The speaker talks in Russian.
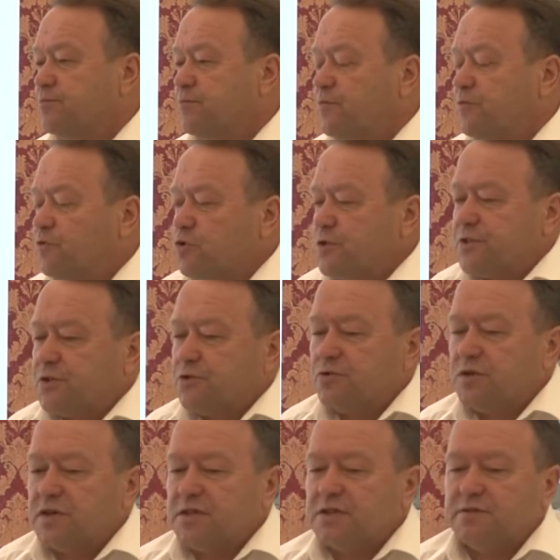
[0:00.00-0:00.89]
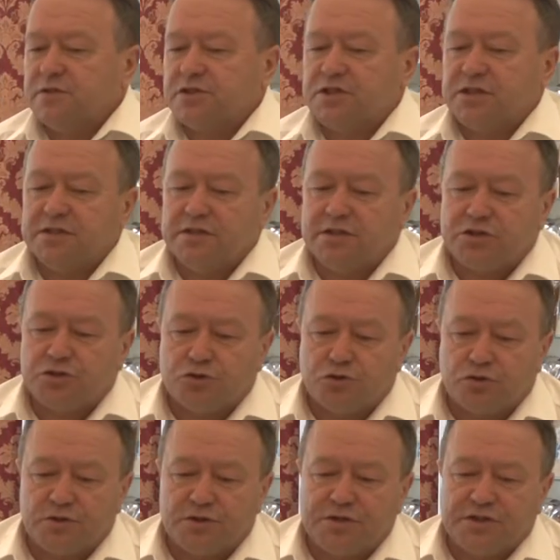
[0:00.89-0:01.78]
воздуха, движение
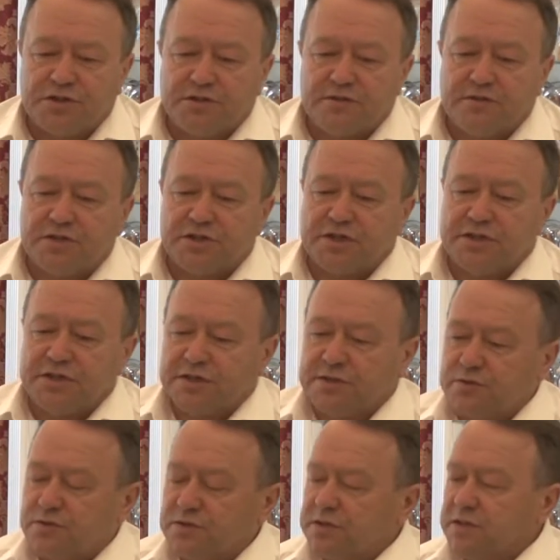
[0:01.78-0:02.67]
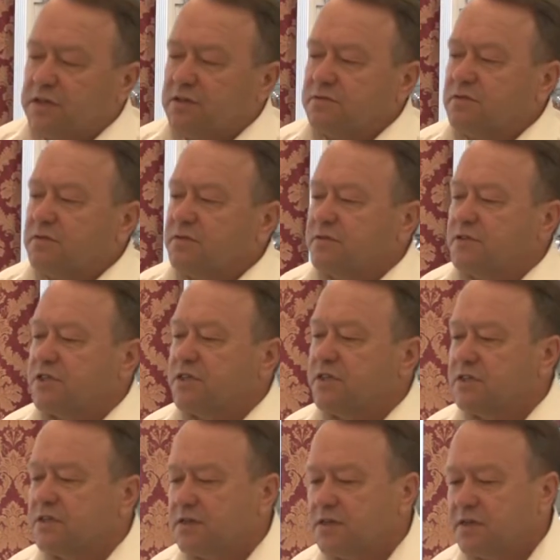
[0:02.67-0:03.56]
желчи, движение суставов,
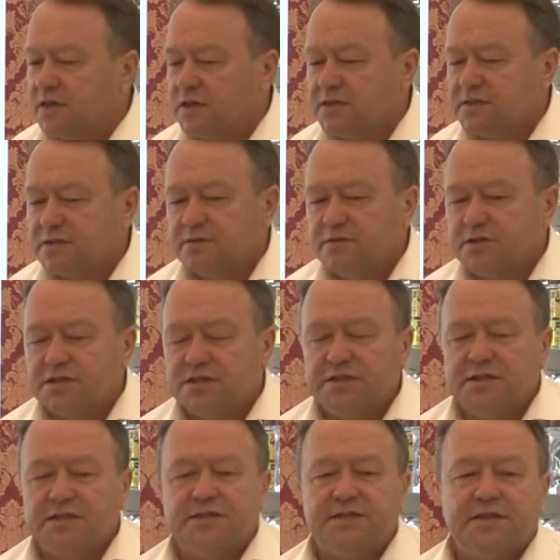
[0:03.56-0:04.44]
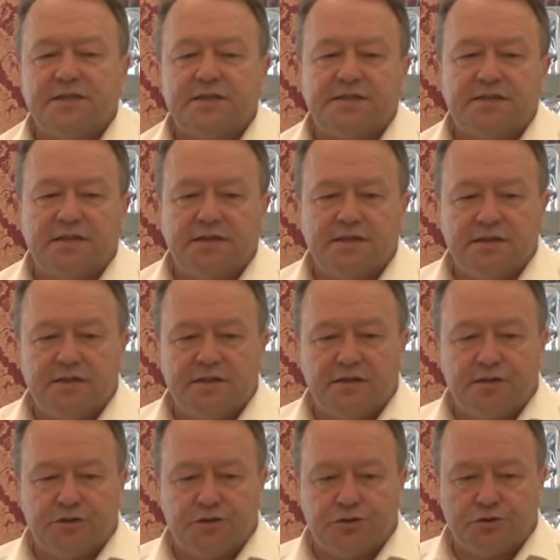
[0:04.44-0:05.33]
движение глаз, движение сердца и
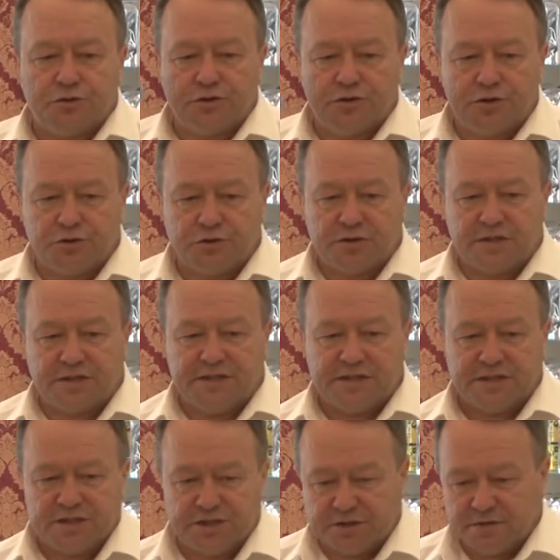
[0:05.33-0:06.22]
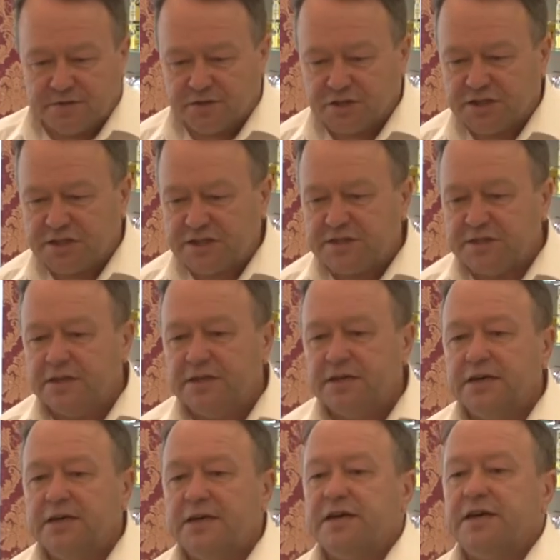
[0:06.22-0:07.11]
еще еще тысячи движений.
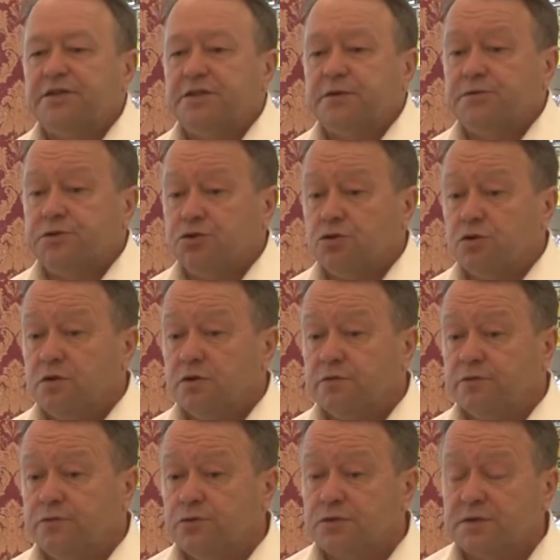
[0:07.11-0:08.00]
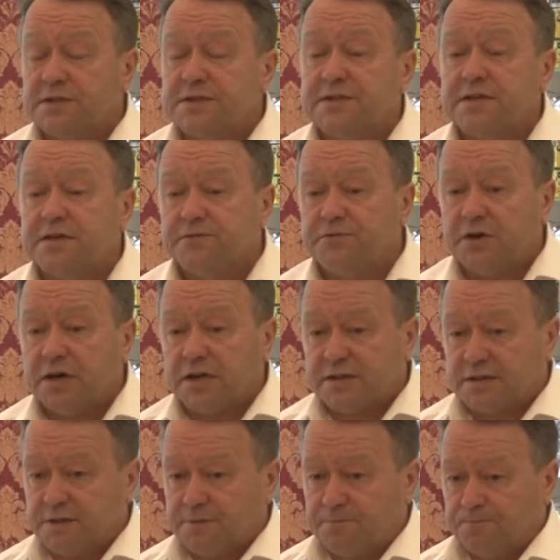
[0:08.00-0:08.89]
Это все функция
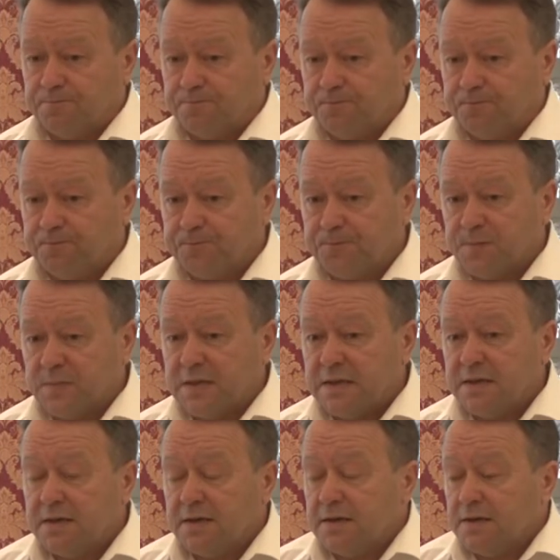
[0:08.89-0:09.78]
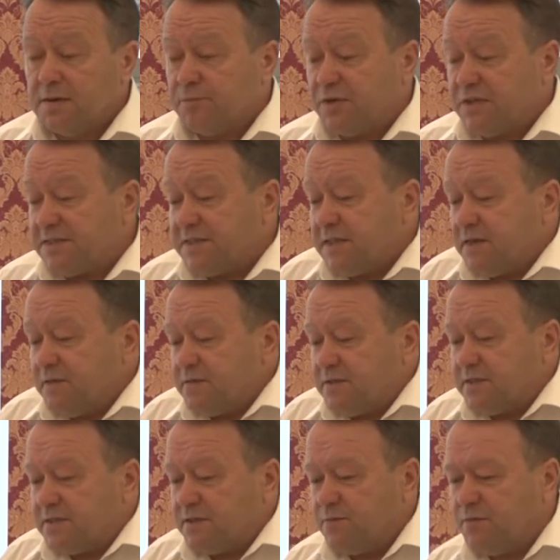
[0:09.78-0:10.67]
ваты.
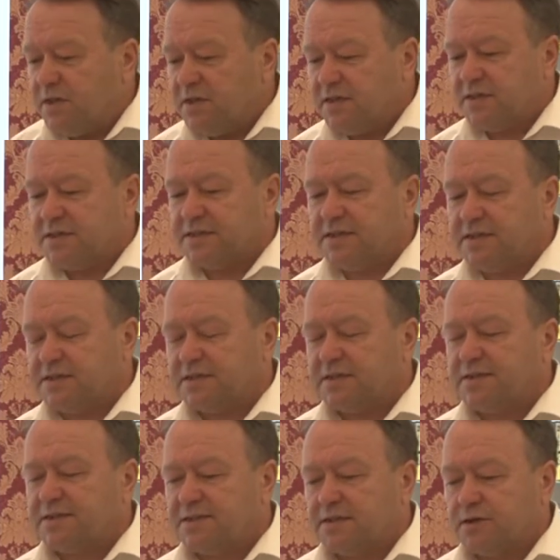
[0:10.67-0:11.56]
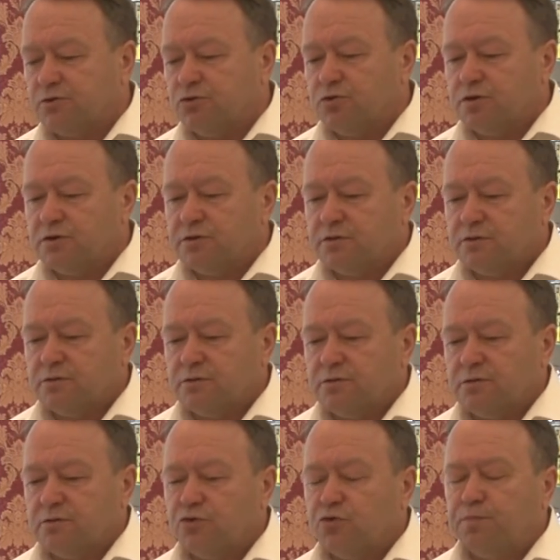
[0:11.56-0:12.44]
Представьте себе, если этот закон
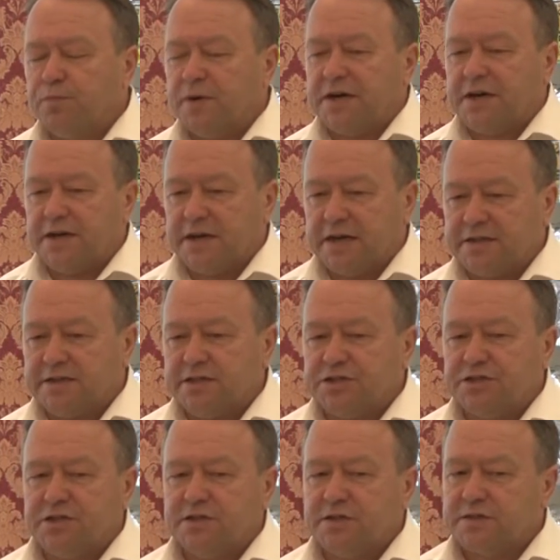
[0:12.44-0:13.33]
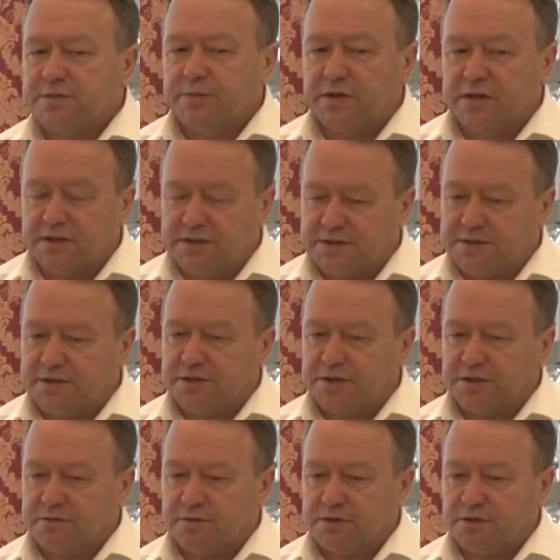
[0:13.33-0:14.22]
упорядочен и
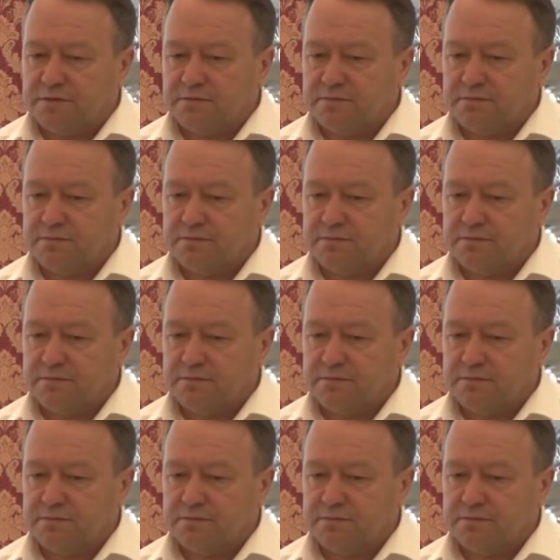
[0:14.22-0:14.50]
сбалансирован.